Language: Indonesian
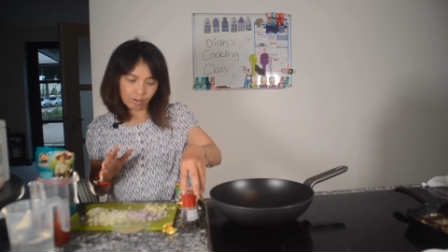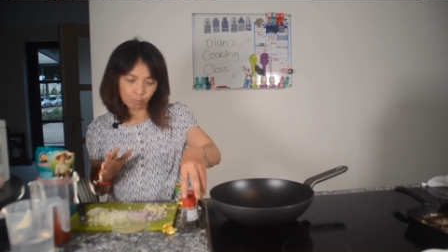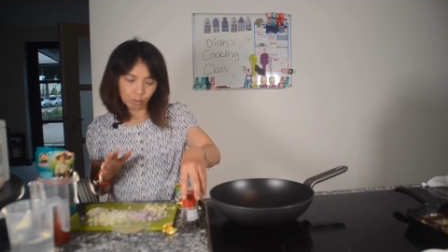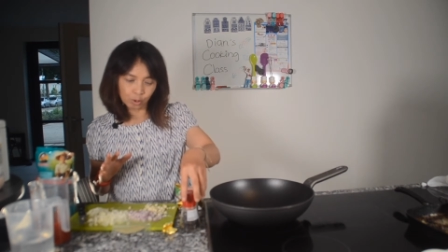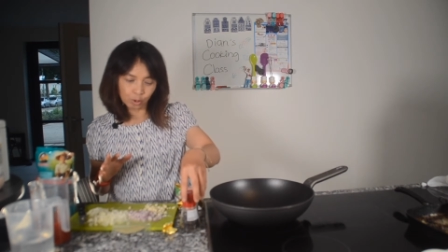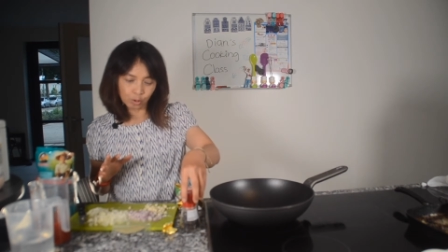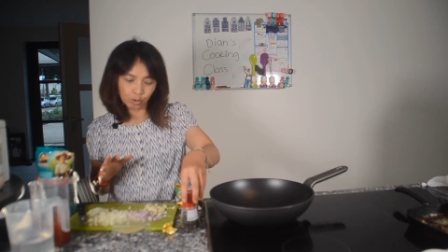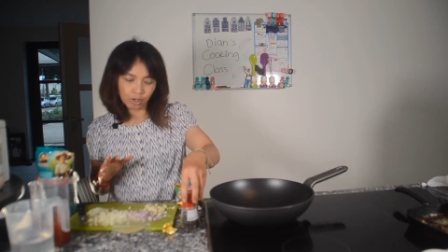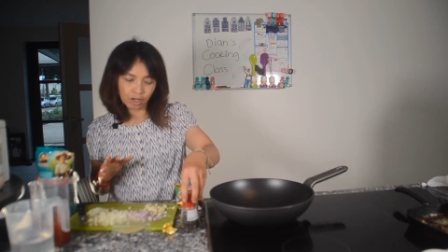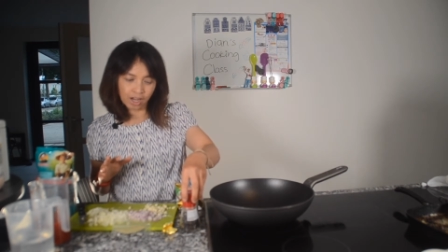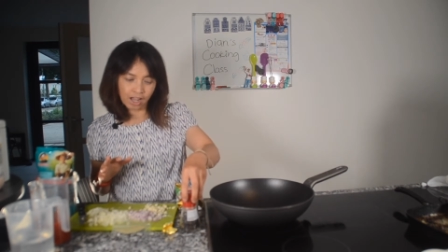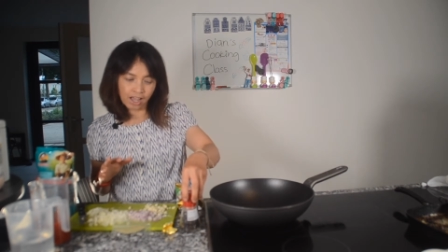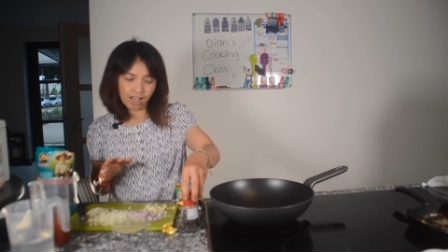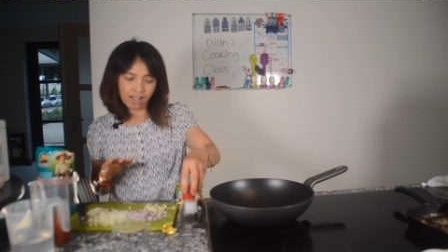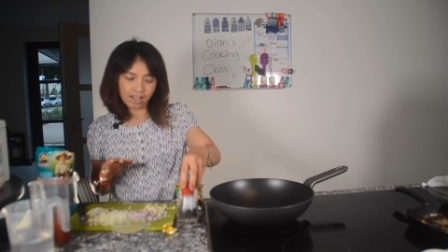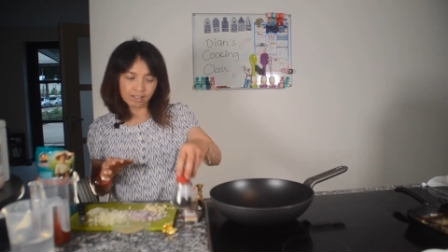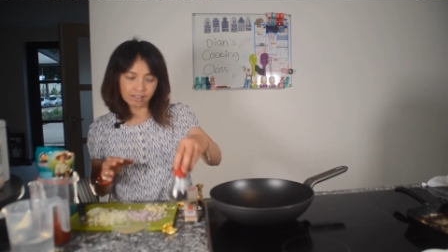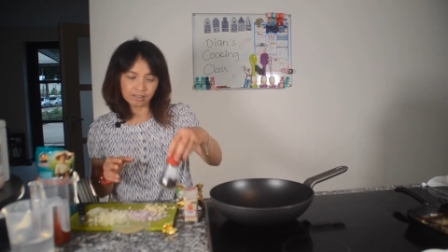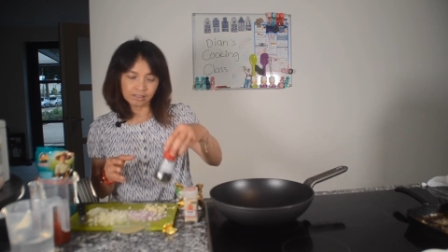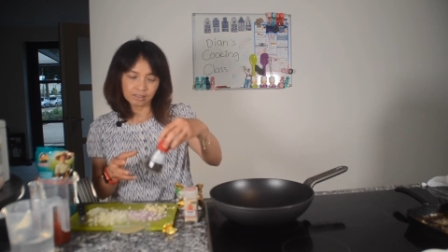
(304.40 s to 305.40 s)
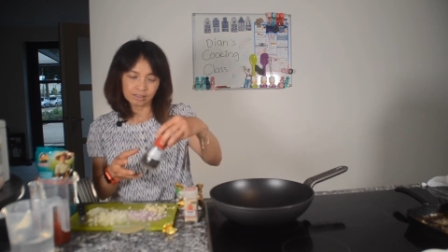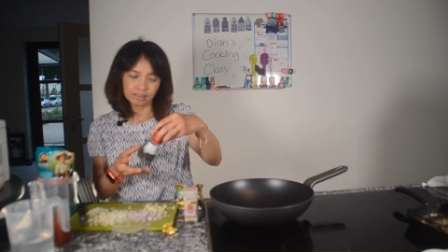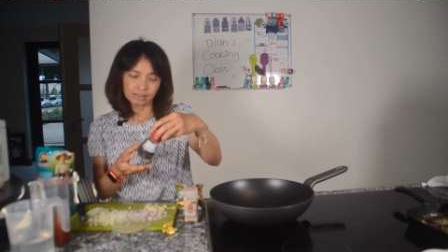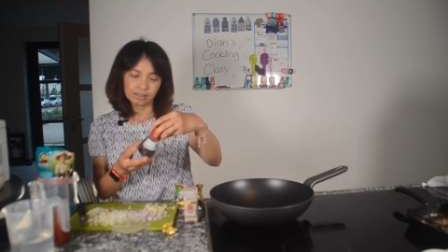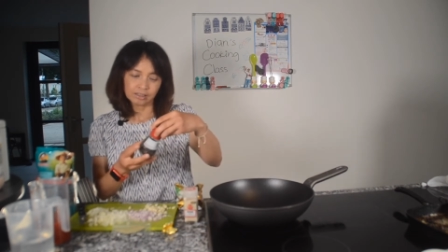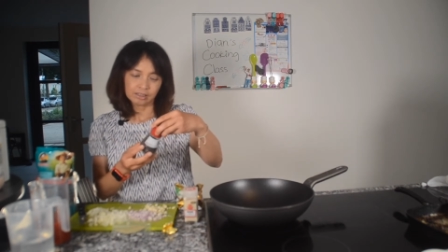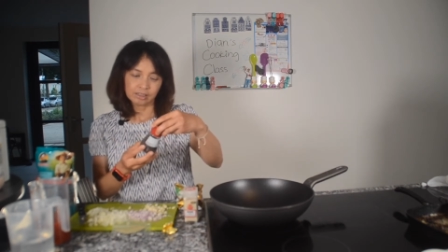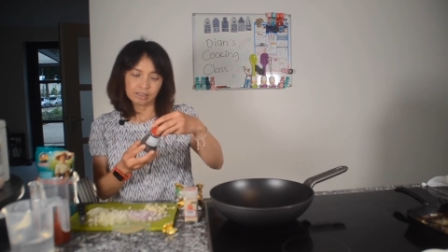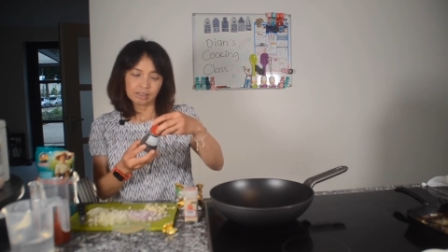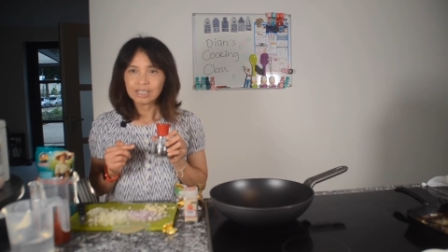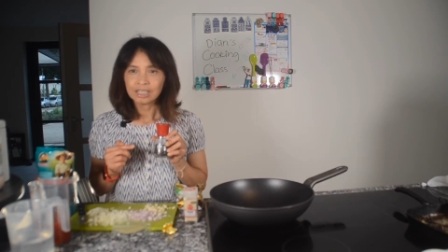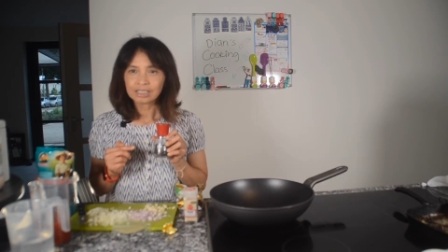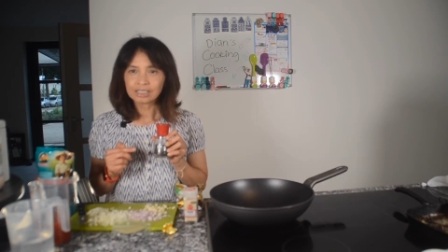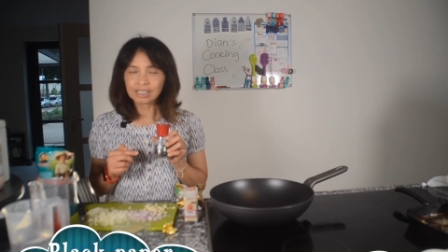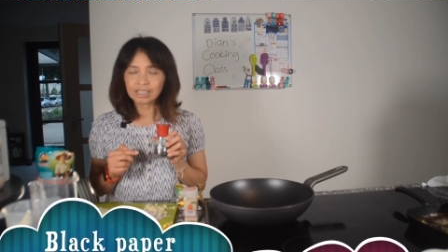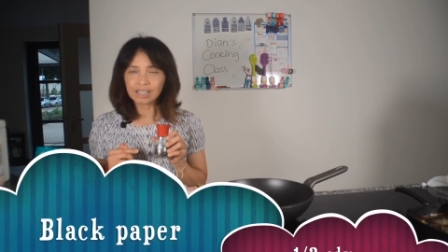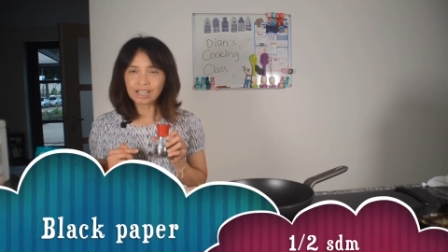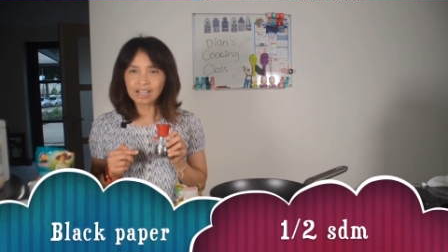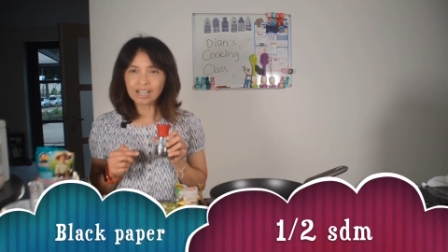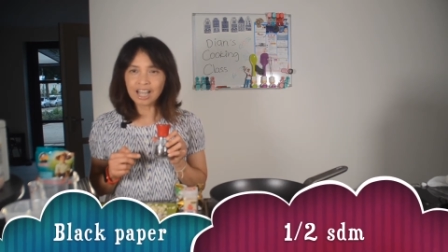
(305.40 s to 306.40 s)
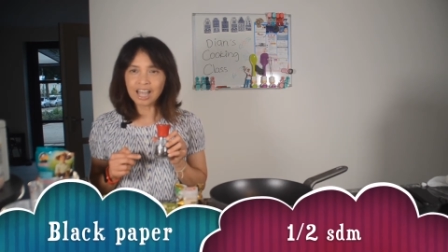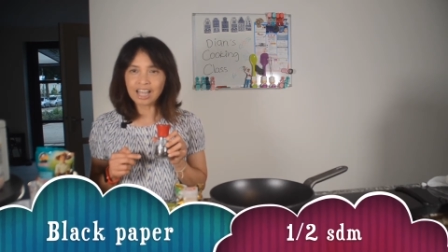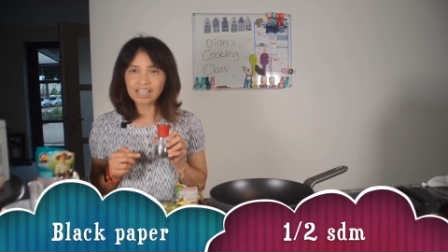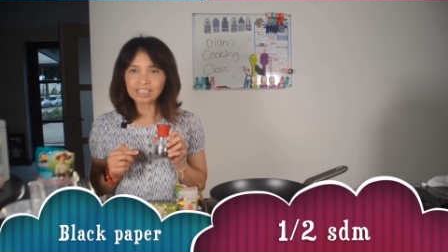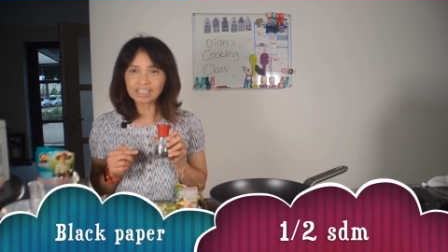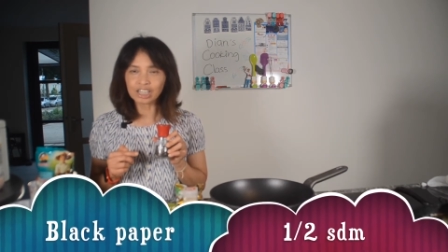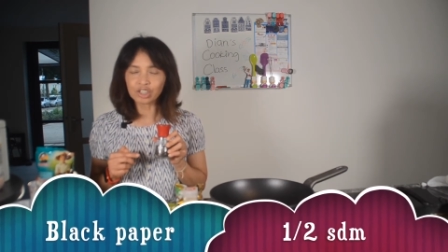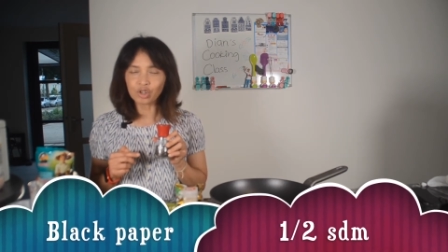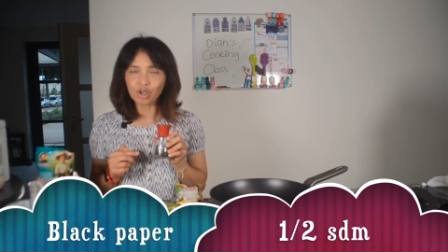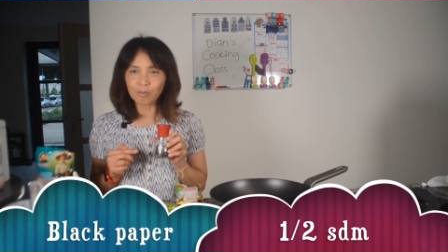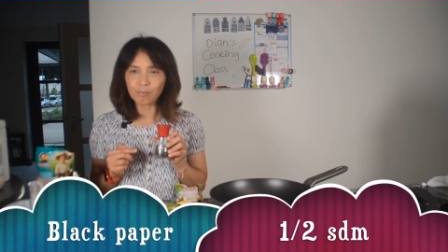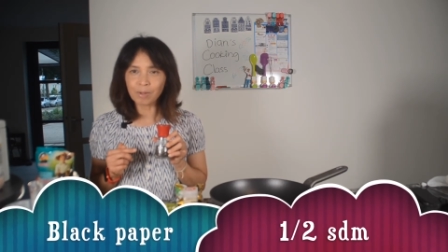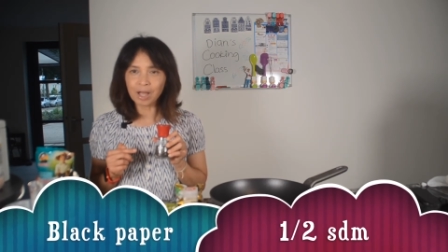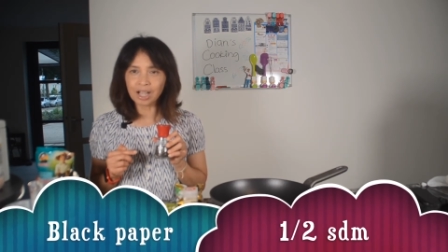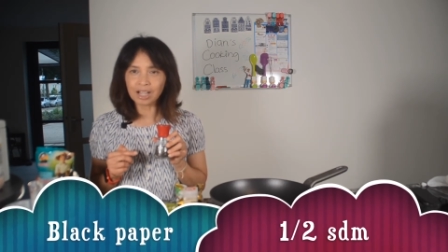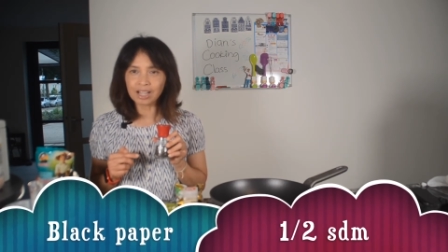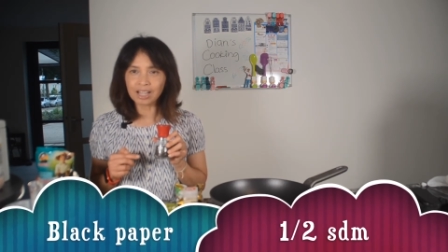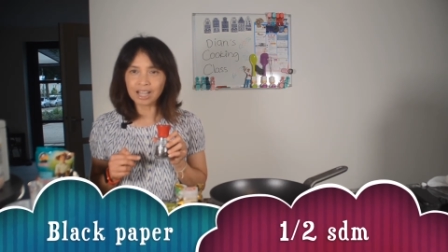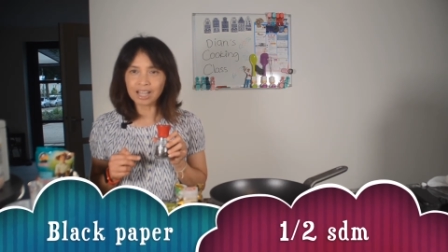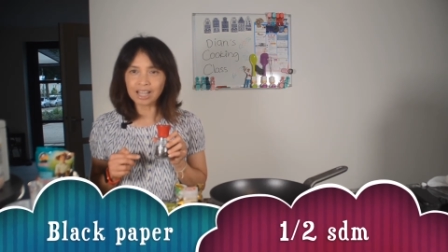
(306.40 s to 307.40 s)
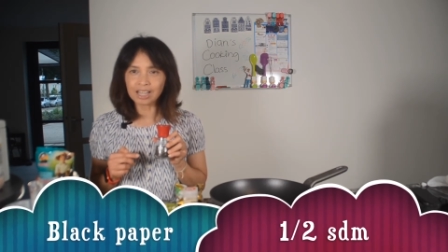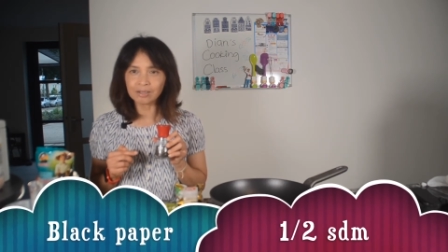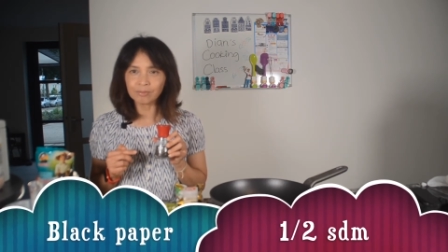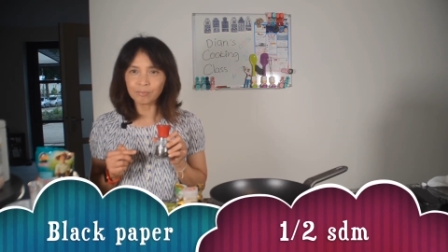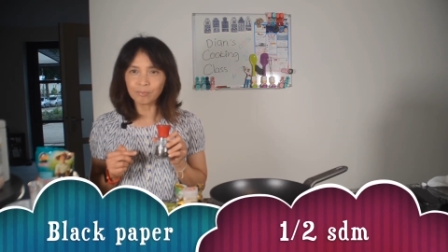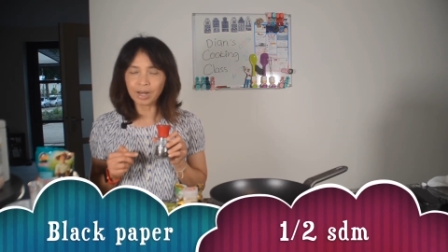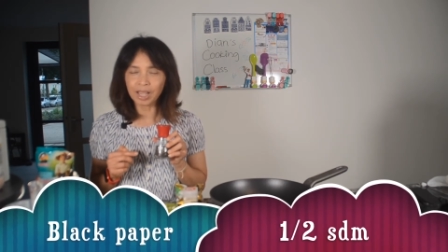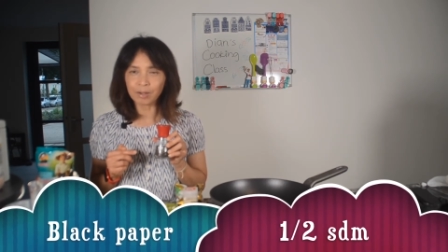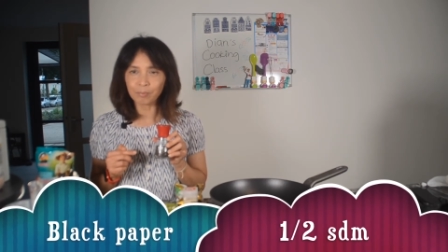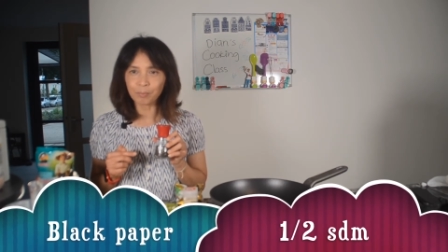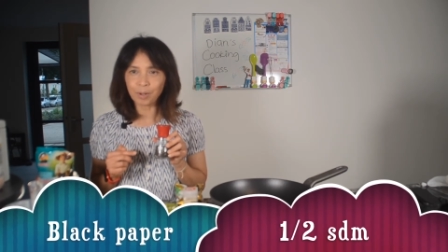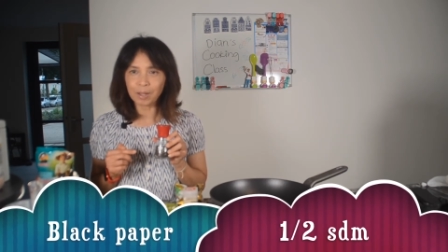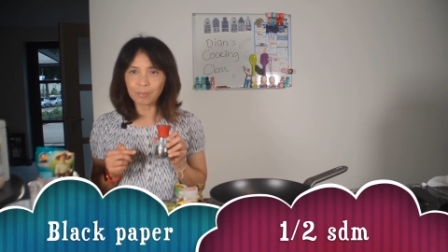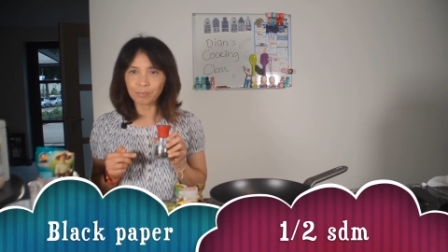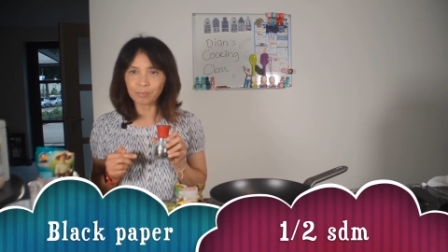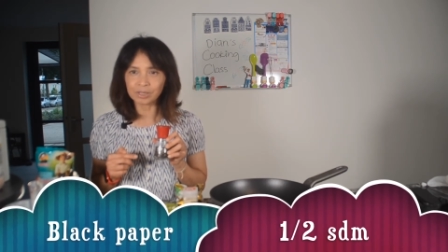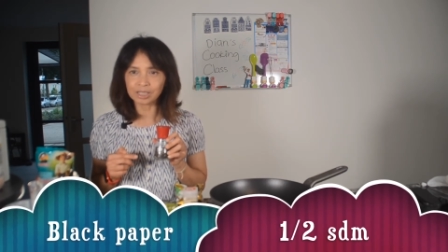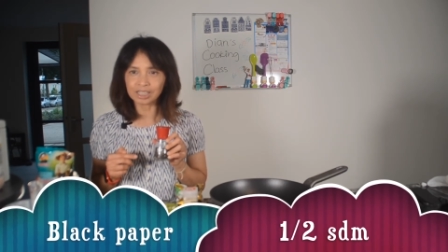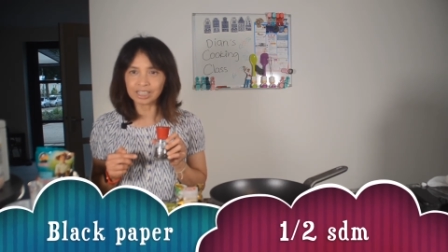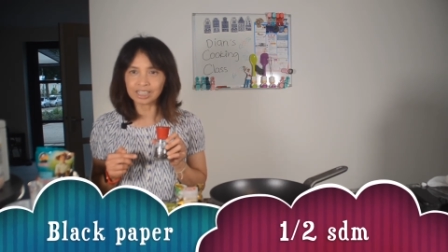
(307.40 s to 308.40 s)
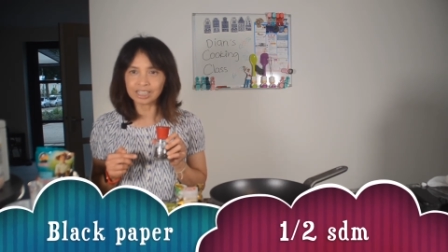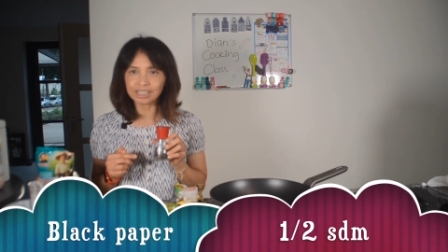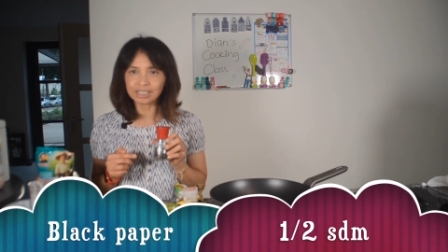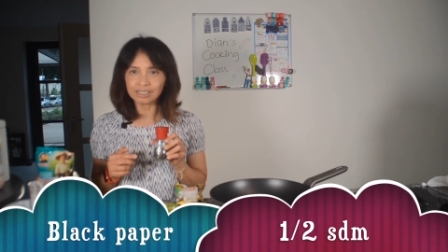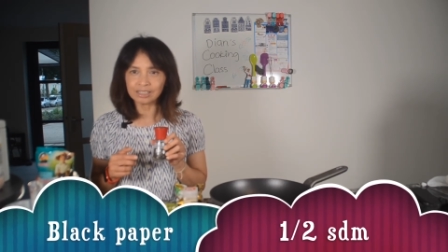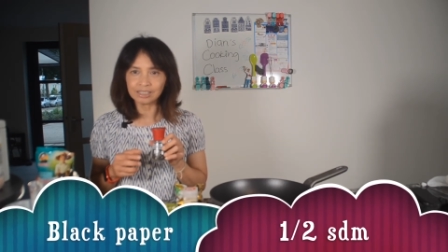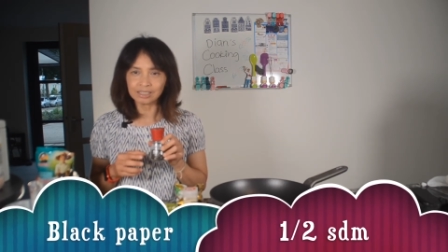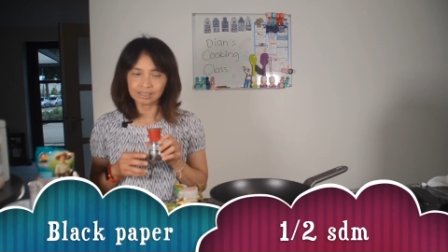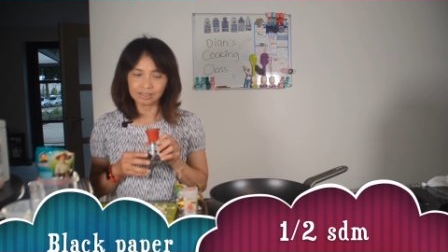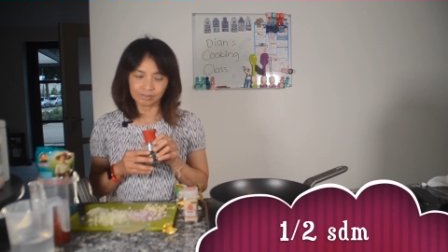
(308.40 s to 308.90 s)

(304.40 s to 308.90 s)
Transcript: butuhkan setengah sendok makan black pepper,